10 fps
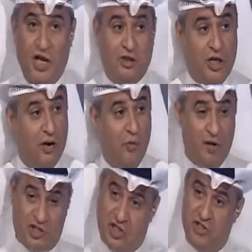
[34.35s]
ترى مو
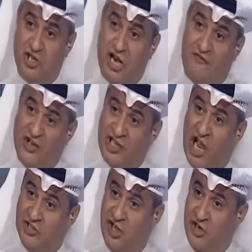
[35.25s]
بس عندنا
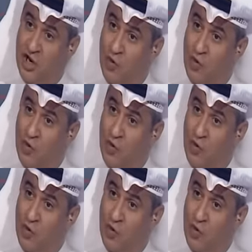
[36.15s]
فساد احنا